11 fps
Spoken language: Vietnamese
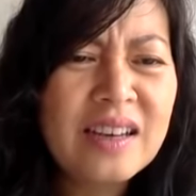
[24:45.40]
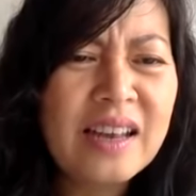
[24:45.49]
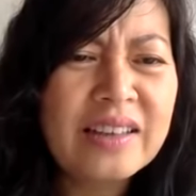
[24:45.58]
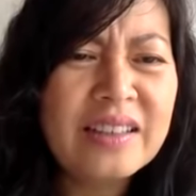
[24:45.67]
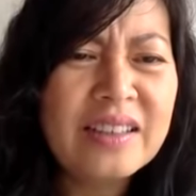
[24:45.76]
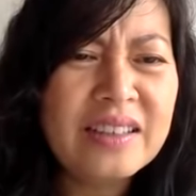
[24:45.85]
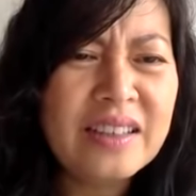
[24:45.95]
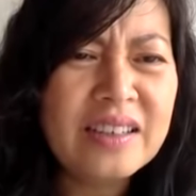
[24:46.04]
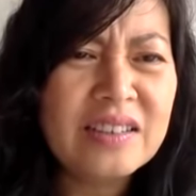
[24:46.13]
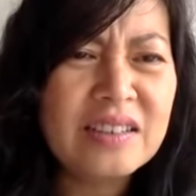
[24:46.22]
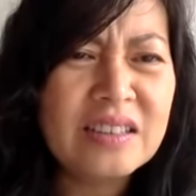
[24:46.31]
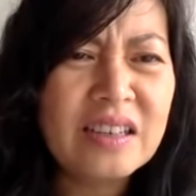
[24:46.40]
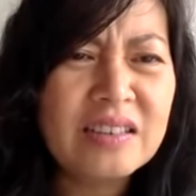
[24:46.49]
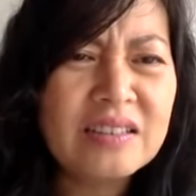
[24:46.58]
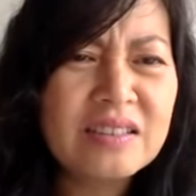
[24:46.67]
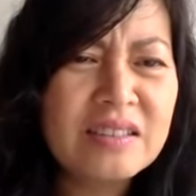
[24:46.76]
là gì vậy cường
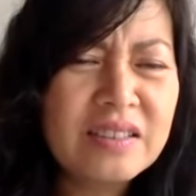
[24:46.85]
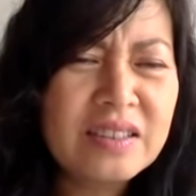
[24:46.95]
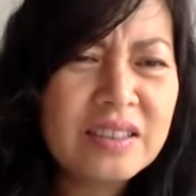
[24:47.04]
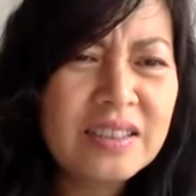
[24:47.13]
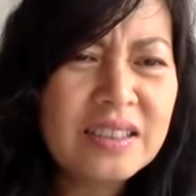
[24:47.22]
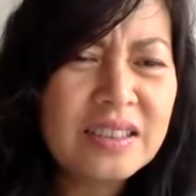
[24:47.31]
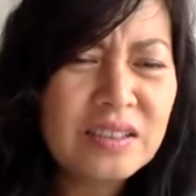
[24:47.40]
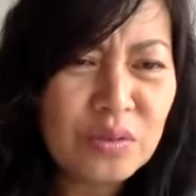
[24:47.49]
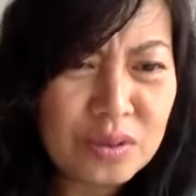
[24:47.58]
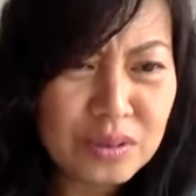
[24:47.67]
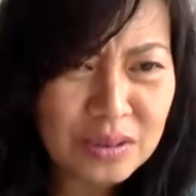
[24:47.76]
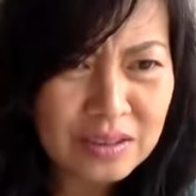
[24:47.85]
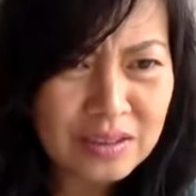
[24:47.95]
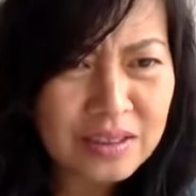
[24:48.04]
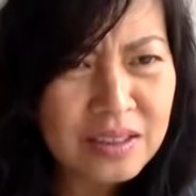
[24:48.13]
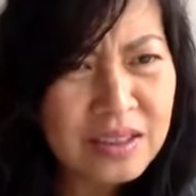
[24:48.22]
nhật cái này tôi
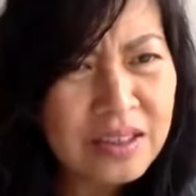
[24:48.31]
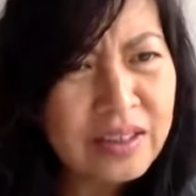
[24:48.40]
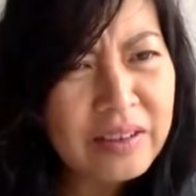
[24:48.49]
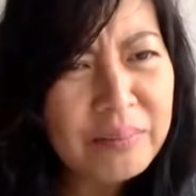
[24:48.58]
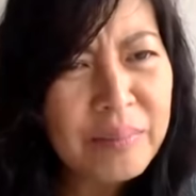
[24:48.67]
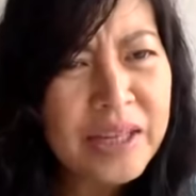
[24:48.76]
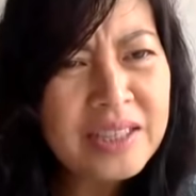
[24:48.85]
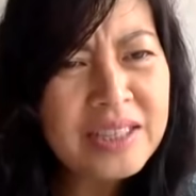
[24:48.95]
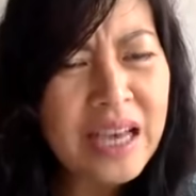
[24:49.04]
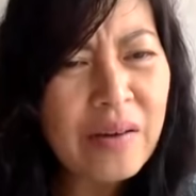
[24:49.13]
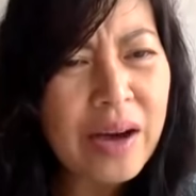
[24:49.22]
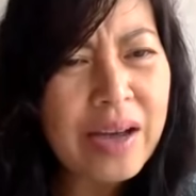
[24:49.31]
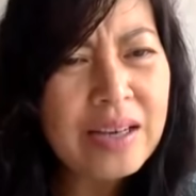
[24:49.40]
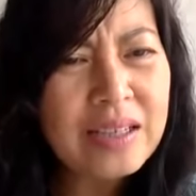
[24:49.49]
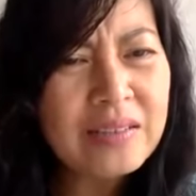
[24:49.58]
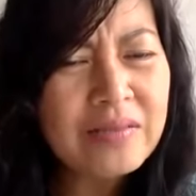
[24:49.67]
hình như là mến chào
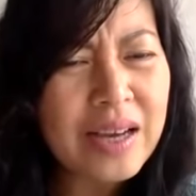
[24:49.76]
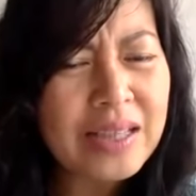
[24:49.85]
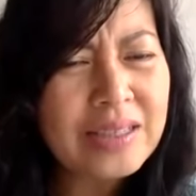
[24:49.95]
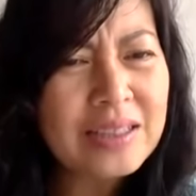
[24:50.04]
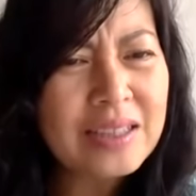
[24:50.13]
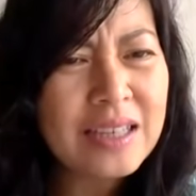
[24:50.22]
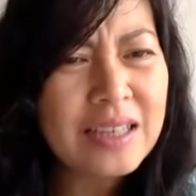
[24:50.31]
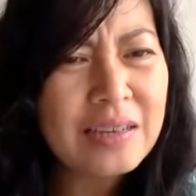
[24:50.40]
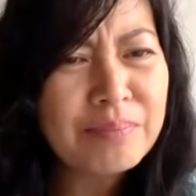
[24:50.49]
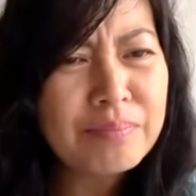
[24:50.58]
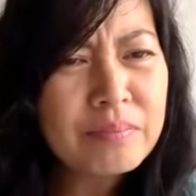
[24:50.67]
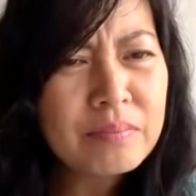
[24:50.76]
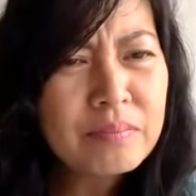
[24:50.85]
ái liên và anh chị em